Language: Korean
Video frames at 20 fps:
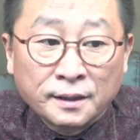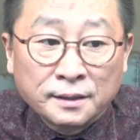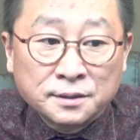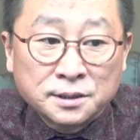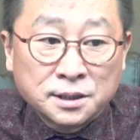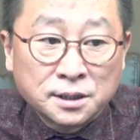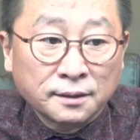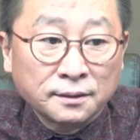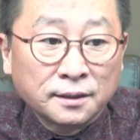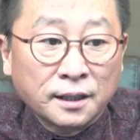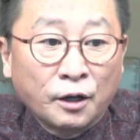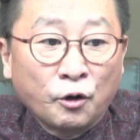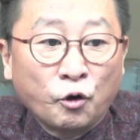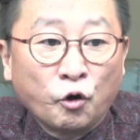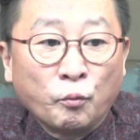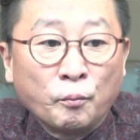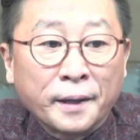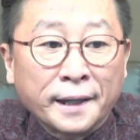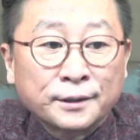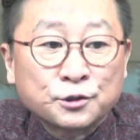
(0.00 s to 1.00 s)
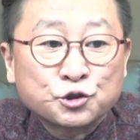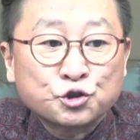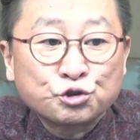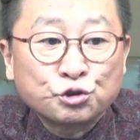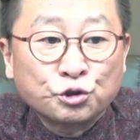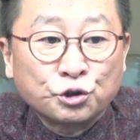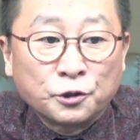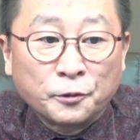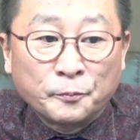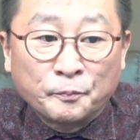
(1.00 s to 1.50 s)
칭다오
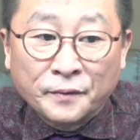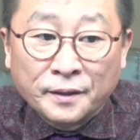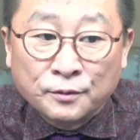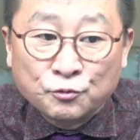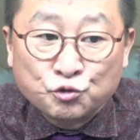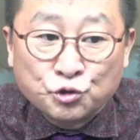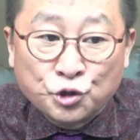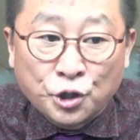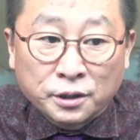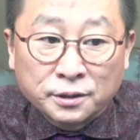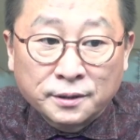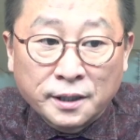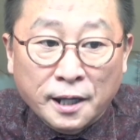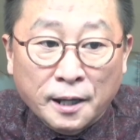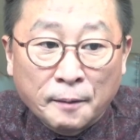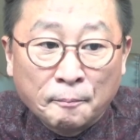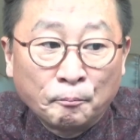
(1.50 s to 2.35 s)
맥주를 최근에